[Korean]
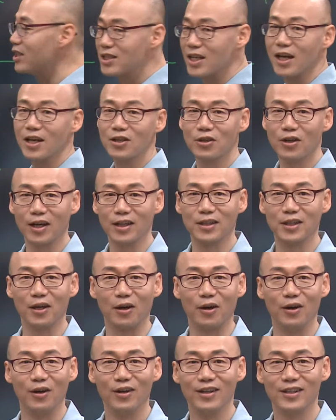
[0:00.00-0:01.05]
괜찮은 것
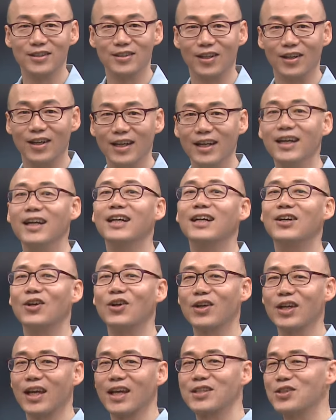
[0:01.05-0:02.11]
같아요. 그죠?
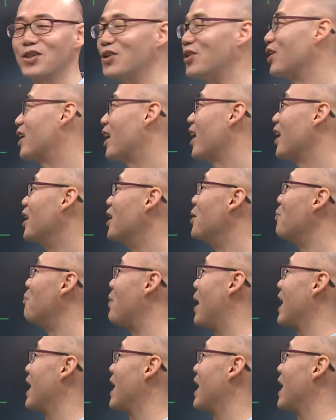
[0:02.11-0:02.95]
그렇게 해서 이렇게